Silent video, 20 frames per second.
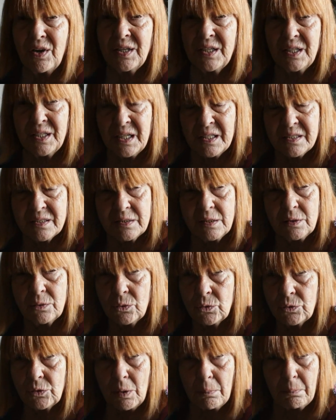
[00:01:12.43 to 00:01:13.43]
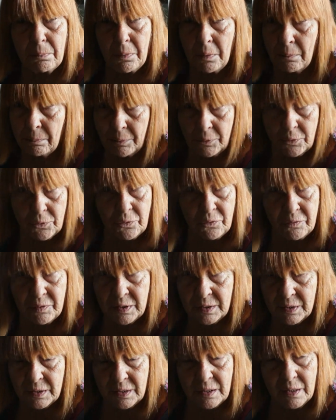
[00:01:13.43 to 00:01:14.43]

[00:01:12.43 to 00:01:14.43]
innanzitutto il proprio dovere,